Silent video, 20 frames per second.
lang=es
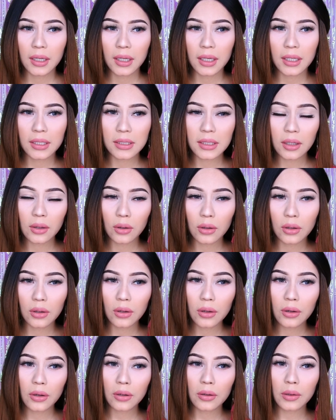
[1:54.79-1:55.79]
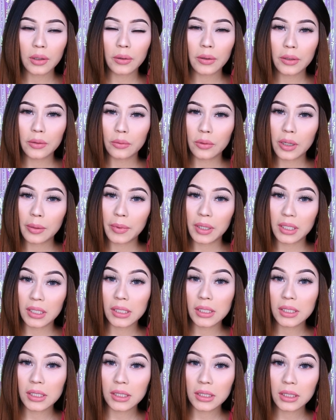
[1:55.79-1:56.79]
ese color, luego hay un
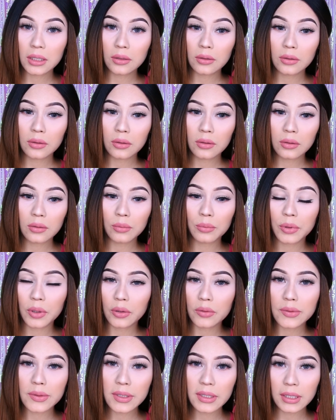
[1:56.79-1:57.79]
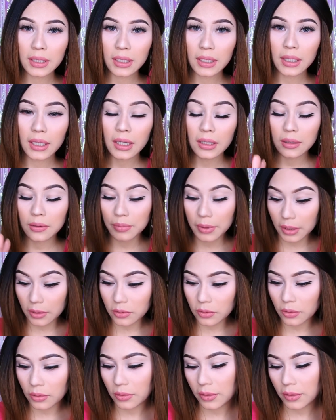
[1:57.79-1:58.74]
amarillito, bronce, hay varios